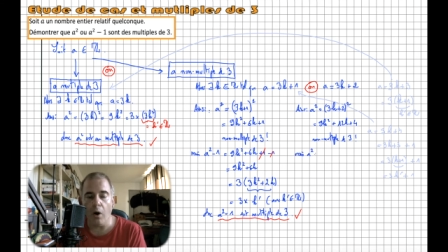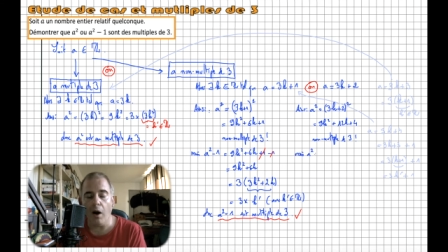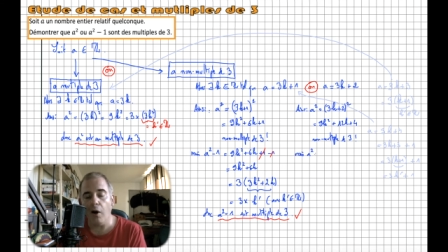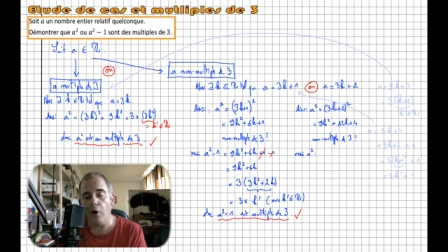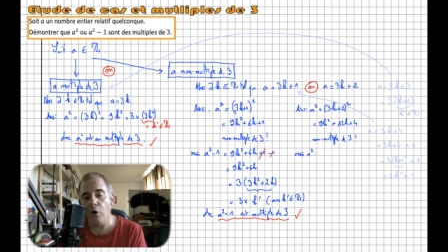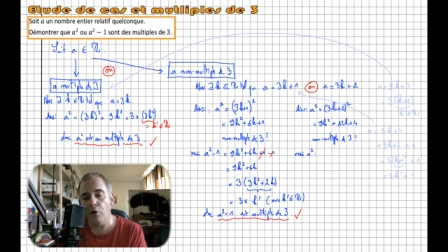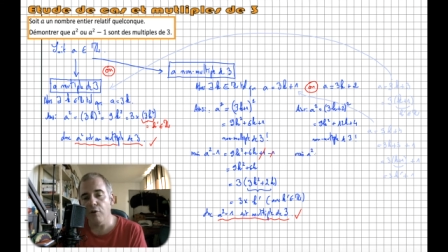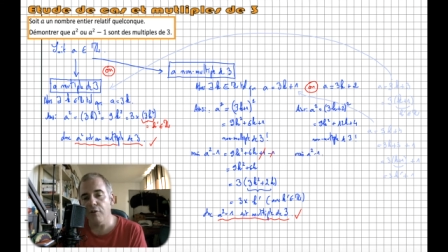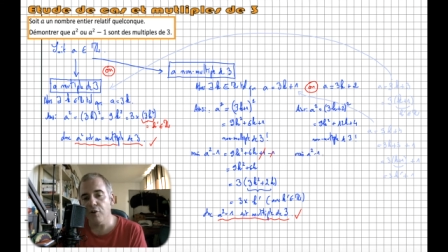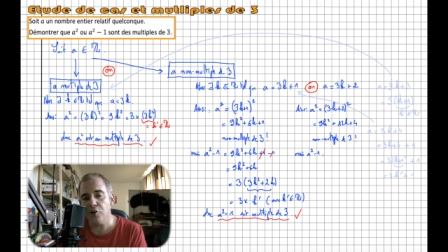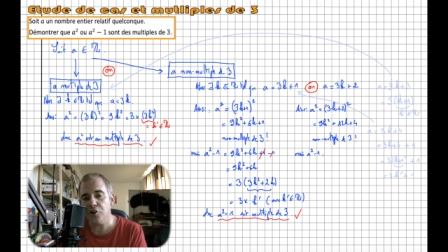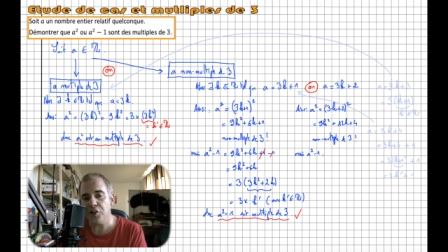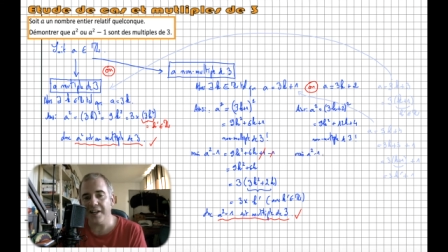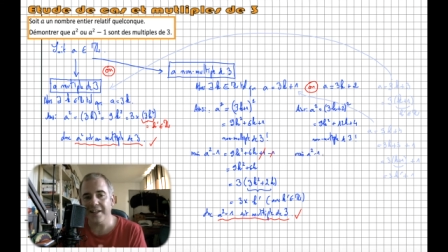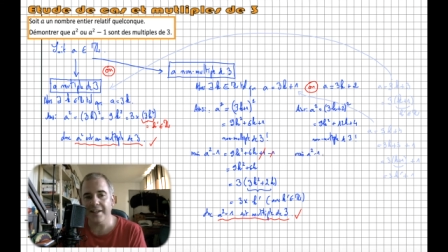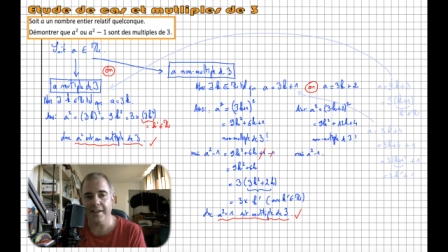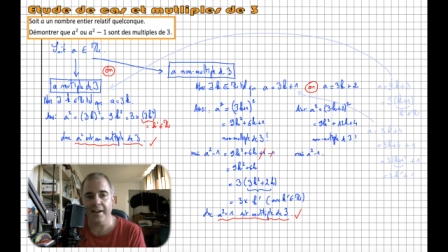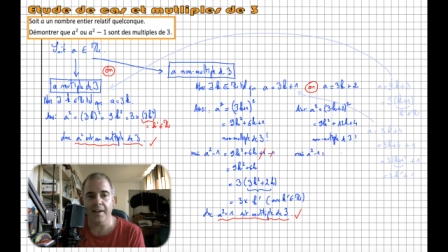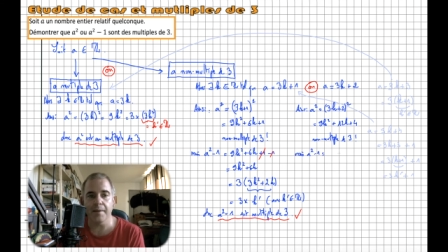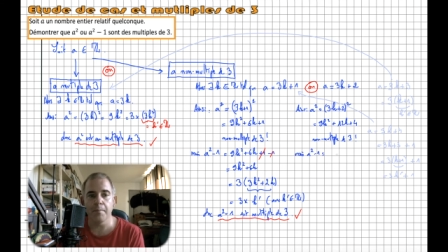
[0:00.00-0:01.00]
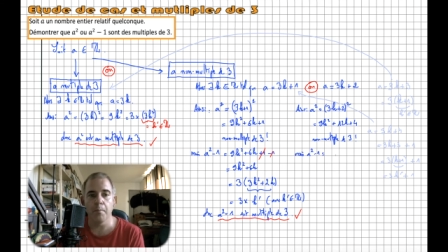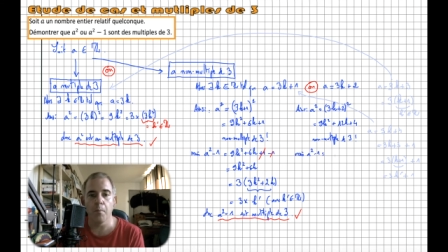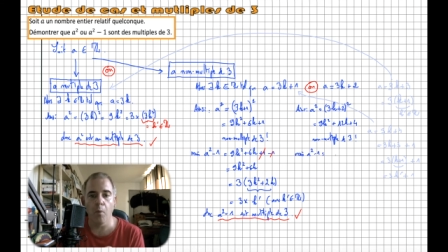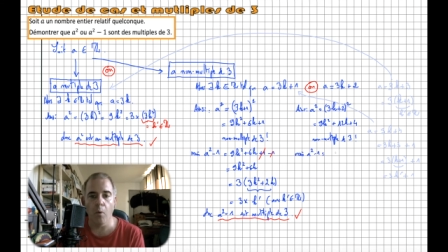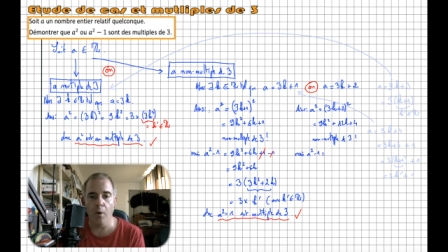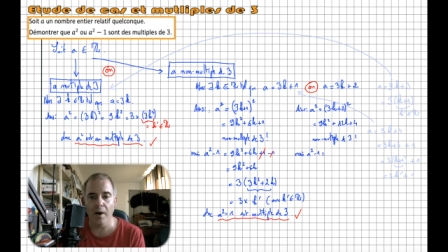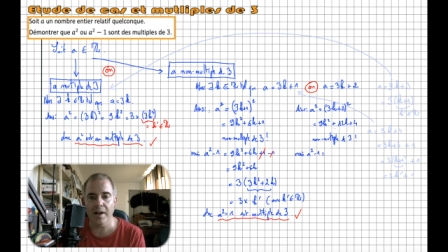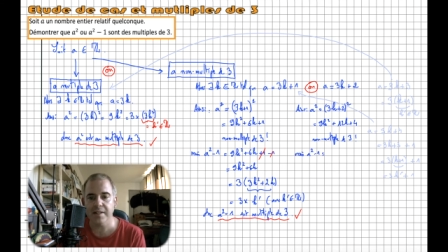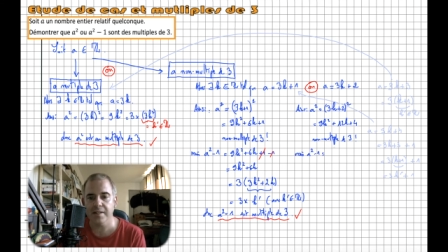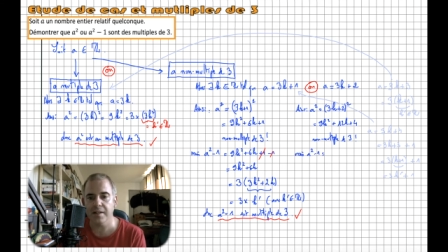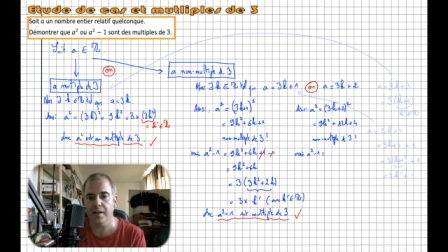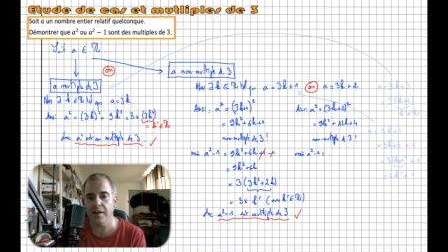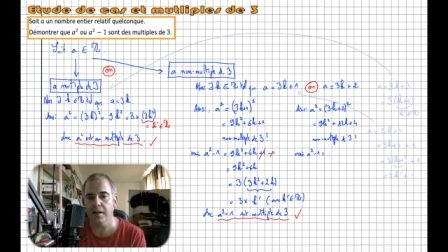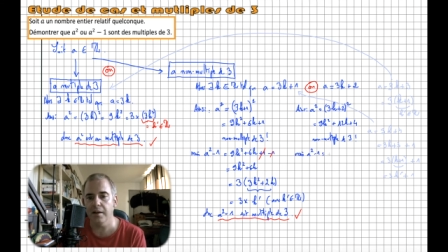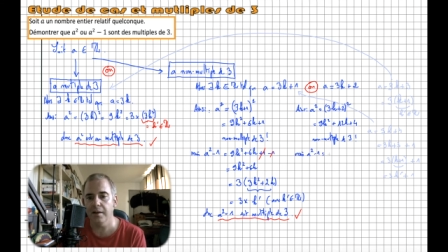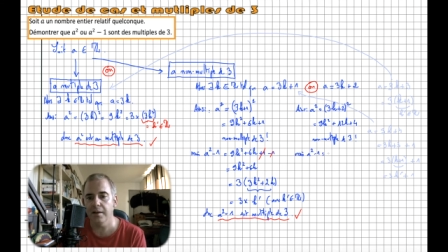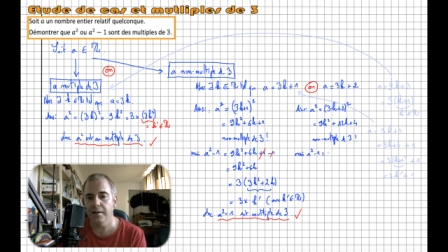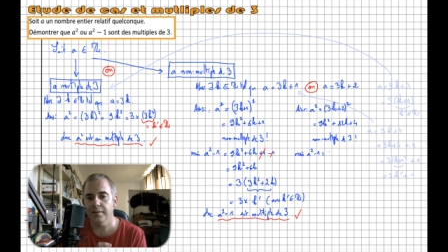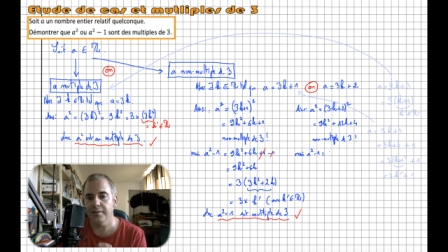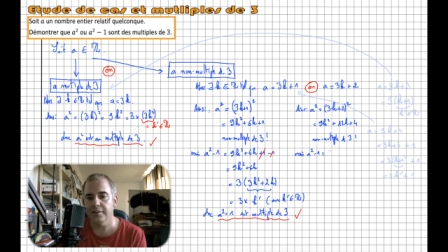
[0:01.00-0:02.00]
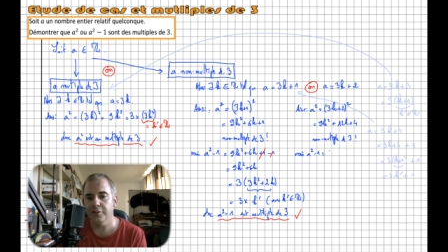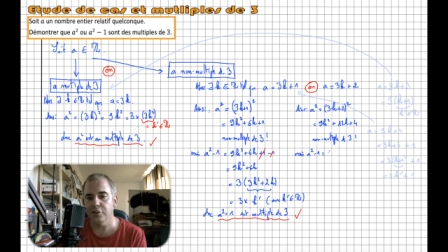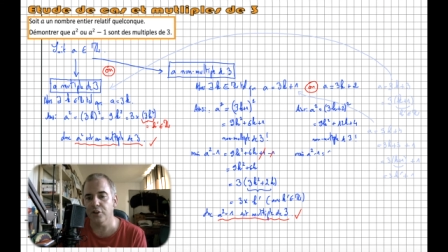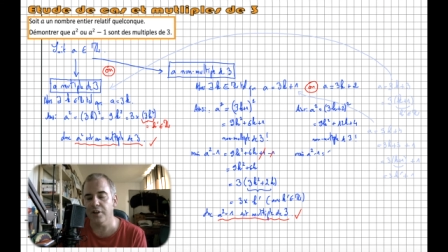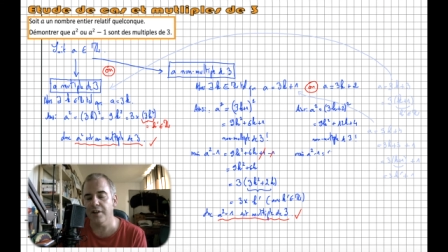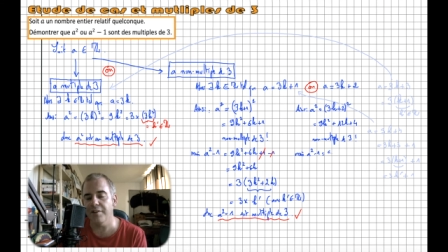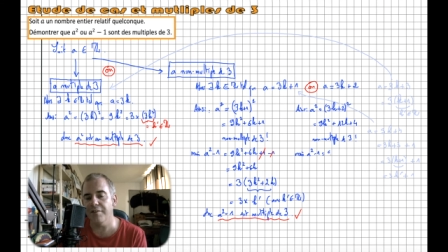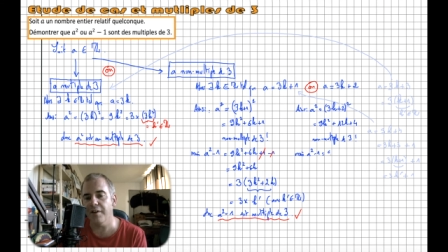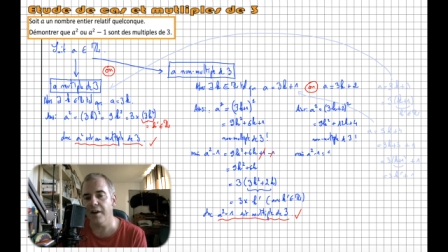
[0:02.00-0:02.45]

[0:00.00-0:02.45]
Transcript: En revanche, A carré moins 1, si j'enlève